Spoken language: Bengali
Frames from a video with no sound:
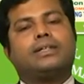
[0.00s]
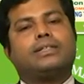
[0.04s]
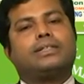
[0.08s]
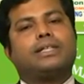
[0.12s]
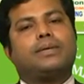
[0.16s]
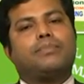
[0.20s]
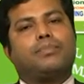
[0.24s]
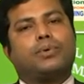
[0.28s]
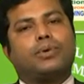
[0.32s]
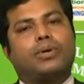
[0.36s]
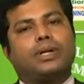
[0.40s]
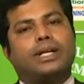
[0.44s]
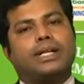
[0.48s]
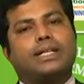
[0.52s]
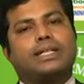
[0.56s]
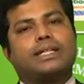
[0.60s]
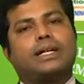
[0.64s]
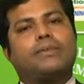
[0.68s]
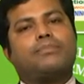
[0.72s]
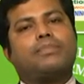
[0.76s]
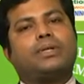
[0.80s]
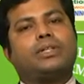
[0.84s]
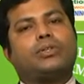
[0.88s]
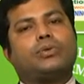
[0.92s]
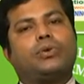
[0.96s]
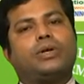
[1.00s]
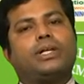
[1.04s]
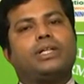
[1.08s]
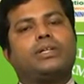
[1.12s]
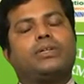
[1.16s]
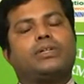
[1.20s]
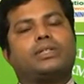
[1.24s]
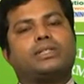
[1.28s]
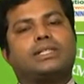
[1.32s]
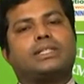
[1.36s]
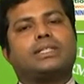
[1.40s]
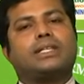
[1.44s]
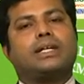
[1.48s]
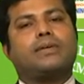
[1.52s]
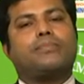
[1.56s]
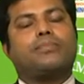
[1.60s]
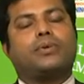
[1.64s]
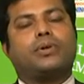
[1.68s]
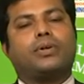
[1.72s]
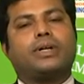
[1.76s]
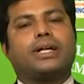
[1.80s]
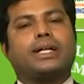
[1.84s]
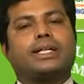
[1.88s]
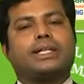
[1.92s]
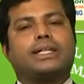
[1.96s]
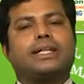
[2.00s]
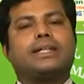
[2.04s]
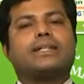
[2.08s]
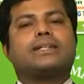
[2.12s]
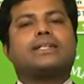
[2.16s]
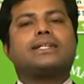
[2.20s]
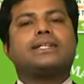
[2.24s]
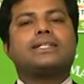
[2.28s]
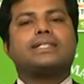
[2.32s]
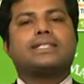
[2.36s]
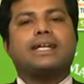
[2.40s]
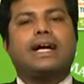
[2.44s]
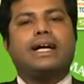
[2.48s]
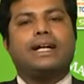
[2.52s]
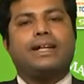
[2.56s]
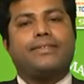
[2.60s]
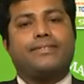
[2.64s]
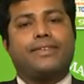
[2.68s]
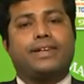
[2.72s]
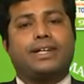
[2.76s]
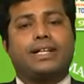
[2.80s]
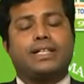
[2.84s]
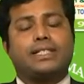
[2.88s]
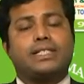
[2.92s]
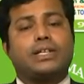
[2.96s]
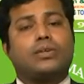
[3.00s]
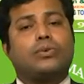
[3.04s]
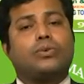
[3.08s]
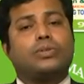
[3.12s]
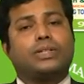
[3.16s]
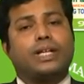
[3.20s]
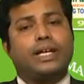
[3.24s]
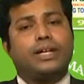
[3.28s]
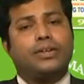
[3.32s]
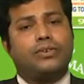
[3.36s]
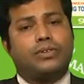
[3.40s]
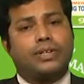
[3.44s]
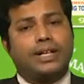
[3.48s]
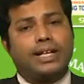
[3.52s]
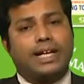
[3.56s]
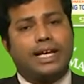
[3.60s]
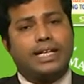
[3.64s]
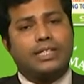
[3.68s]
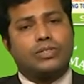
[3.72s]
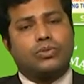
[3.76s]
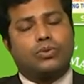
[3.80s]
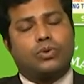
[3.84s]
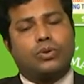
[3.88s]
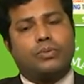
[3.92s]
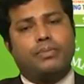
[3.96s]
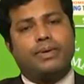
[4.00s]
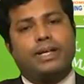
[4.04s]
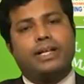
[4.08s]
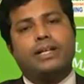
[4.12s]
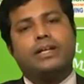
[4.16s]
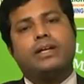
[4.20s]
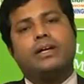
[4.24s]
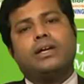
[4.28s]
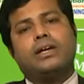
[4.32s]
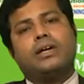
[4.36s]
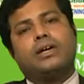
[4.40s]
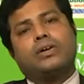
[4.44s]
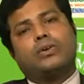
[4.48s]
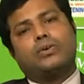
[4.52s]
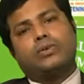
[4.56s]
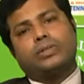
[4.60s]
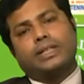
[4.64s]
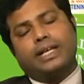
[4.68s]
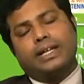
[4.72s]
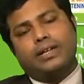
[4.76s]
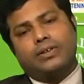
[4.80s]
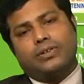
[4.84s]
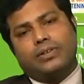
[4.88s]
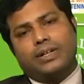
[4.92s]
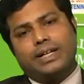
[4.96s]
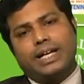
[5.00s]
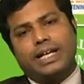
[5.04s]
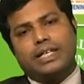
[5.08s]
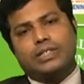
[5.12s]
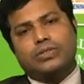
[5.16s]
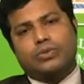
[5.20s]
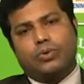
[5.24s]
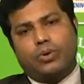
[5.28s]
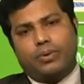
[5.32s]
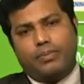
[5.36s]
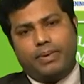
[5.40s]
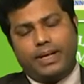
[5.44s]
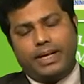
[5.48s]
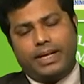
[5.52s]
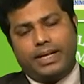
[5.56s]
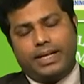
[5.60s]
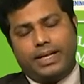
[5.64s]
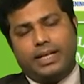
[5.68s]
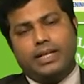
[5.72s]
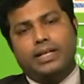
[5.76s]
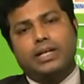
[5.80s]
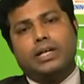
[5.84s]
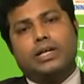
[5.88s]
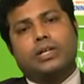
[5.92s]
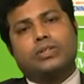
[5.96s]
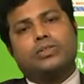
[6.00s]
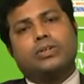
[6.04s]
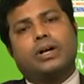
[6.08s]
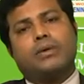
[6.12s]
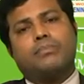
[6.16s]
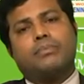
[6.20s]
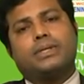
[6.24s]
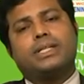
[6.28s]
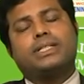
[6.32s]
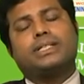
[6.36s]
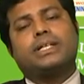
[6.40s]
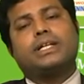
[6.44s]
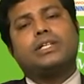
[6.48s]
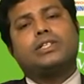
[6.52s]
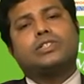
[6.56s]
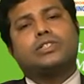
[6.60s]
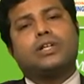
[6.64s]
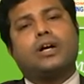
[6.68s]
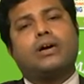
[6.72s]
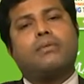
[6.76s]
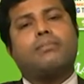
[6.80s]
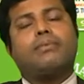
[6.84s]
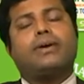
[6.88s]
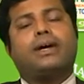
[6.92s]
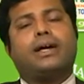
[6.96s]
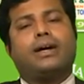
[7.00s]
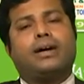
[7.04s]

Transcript: যে প্রোডাক্টটা আপনার তৈরি হচ্ছে সেই প্রোডাক্টের কি সাইড এফেক্ট আছে কোথায় ইউটিলাইজ করবেন কোথায় ইউটিলাইজ করবেন না তো আমরা সেই সব